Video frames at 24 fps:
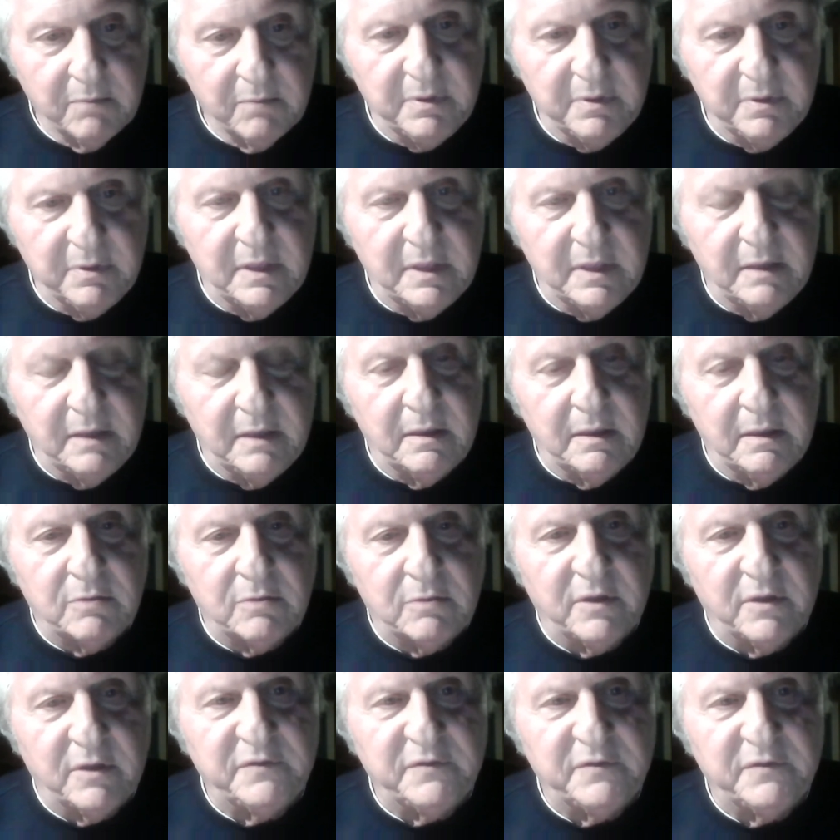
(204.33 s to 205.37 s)
Quindi
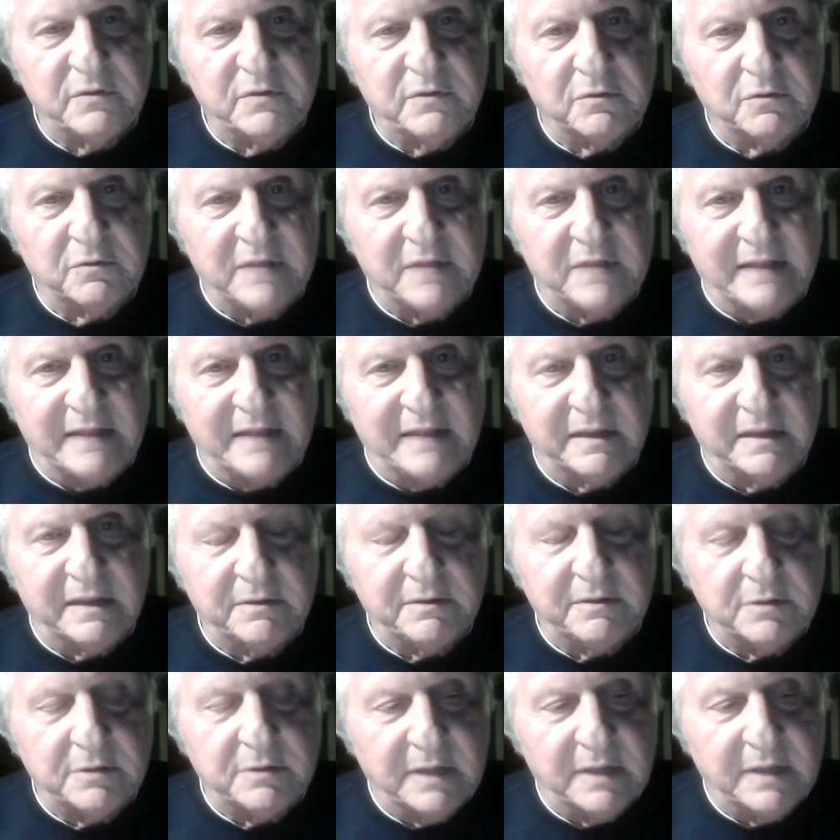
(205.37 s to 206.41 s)
eh, esistono tante
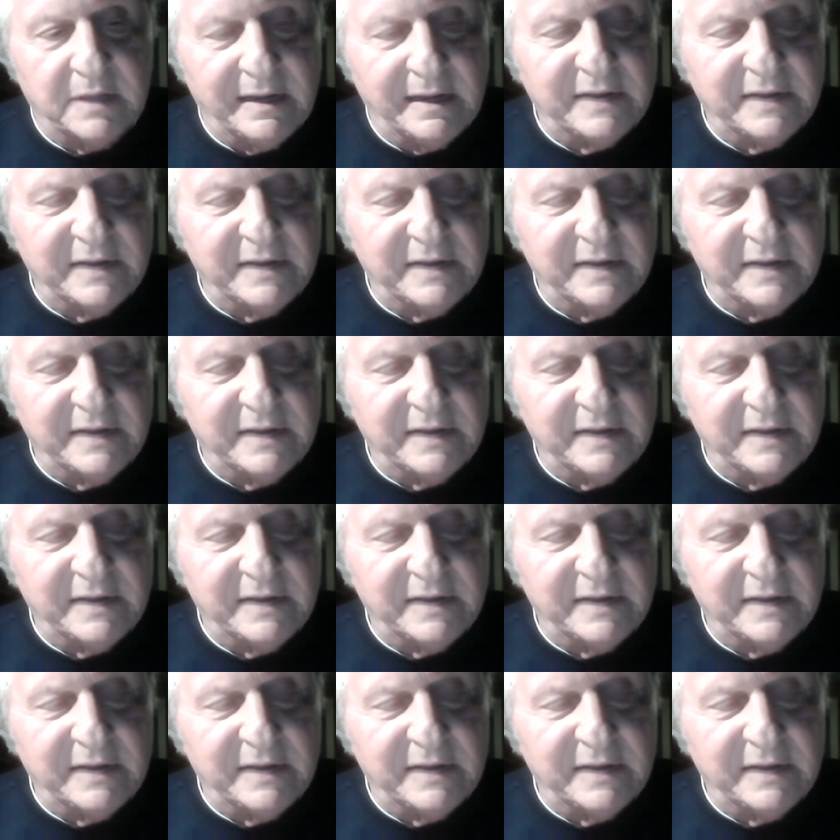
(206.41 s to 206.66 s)
criticità.